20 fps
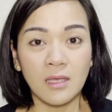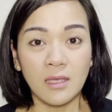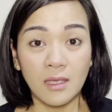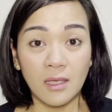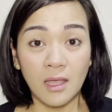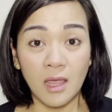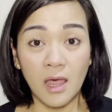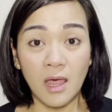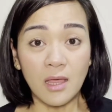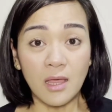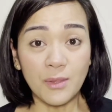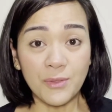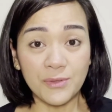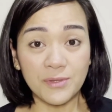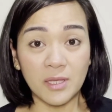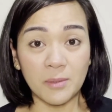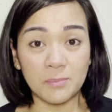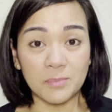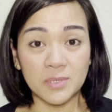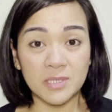health
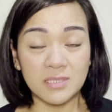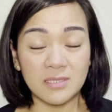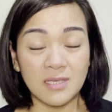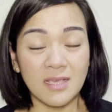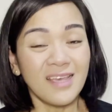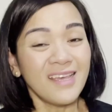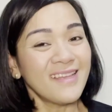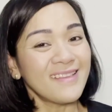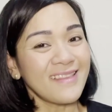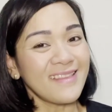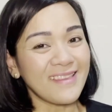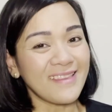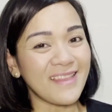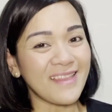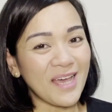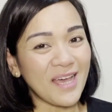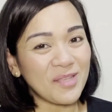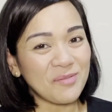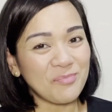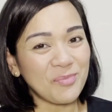tips.
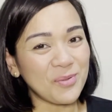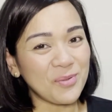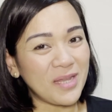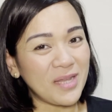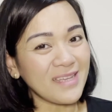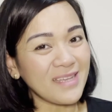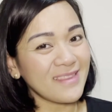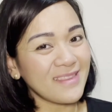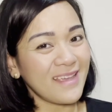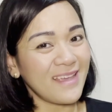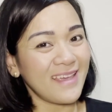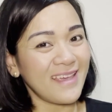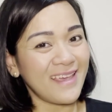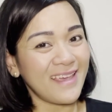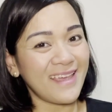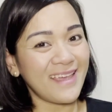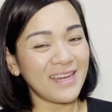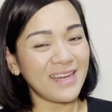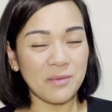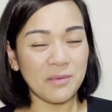Tandaan po
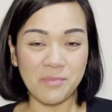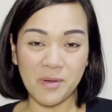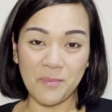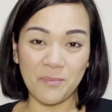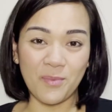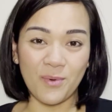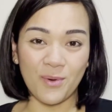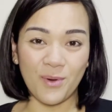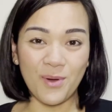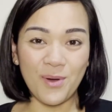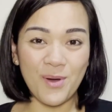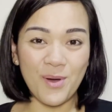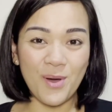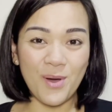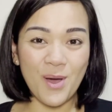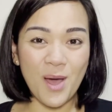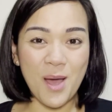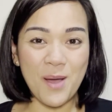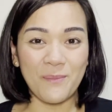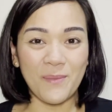natin, iba po
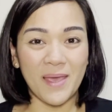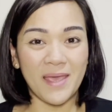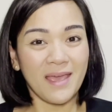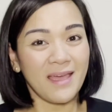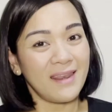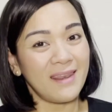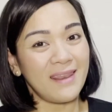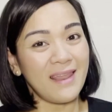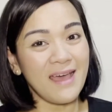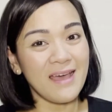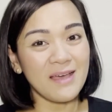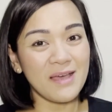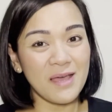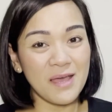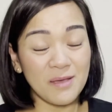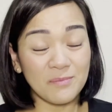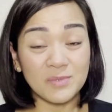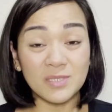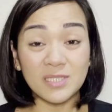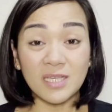ang may
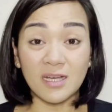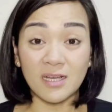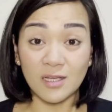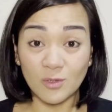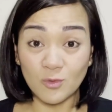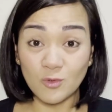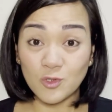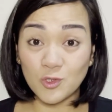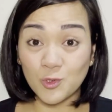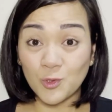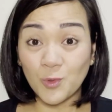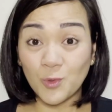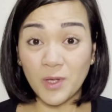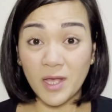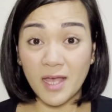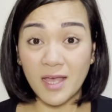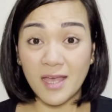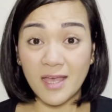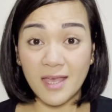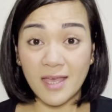alam sa
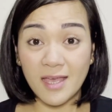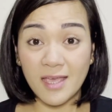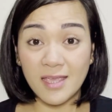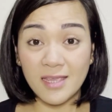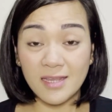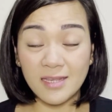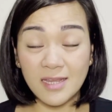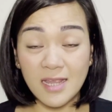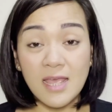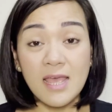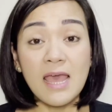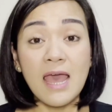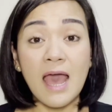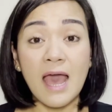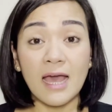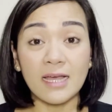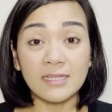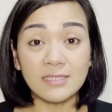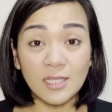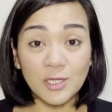kalusugan.
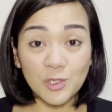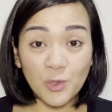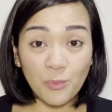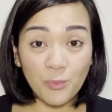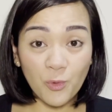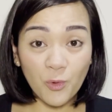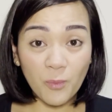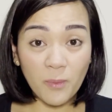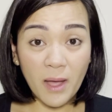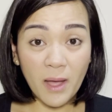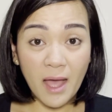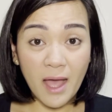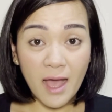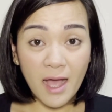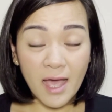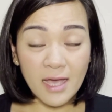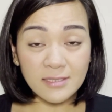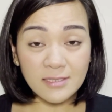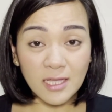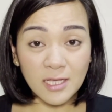At ano po ba ang
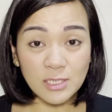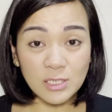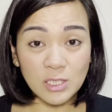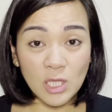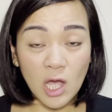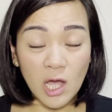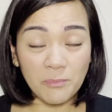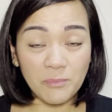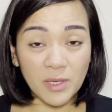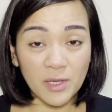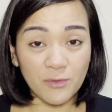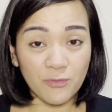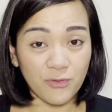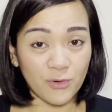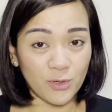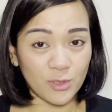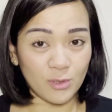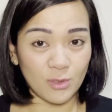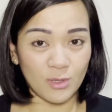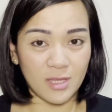ating topic
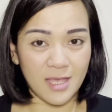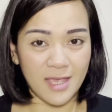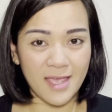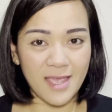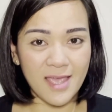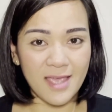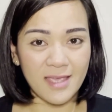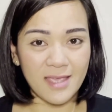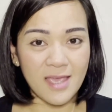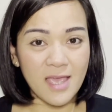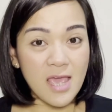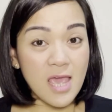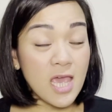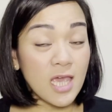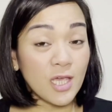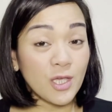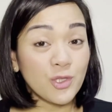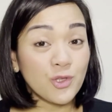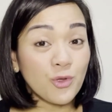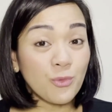for today?
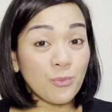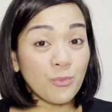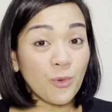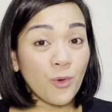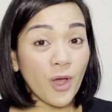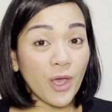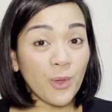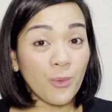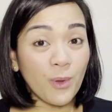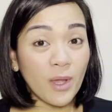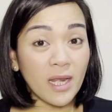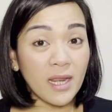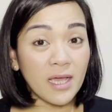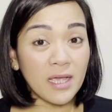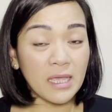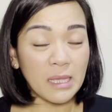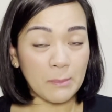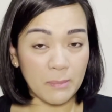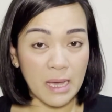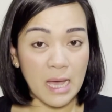Ito po ay
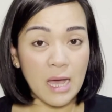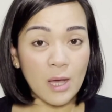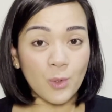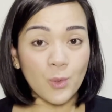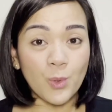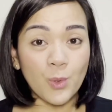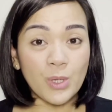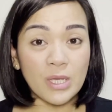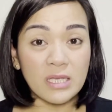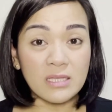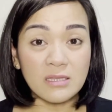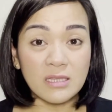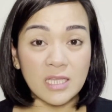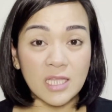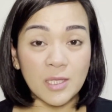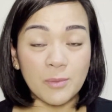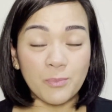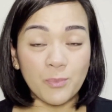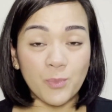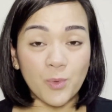walang iba kung
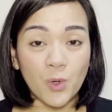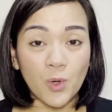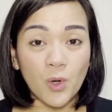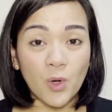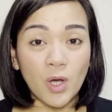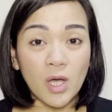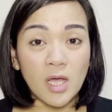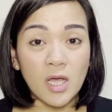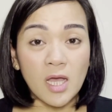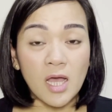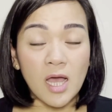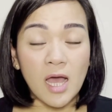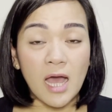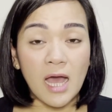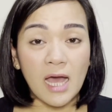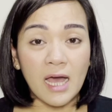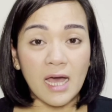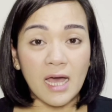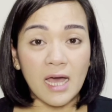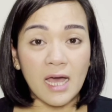hindi po
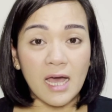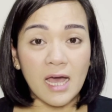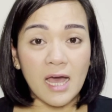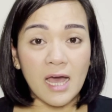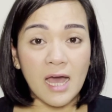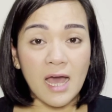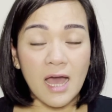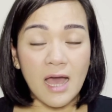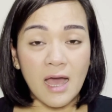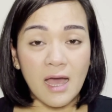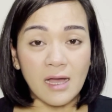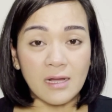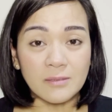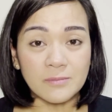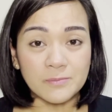uh, ang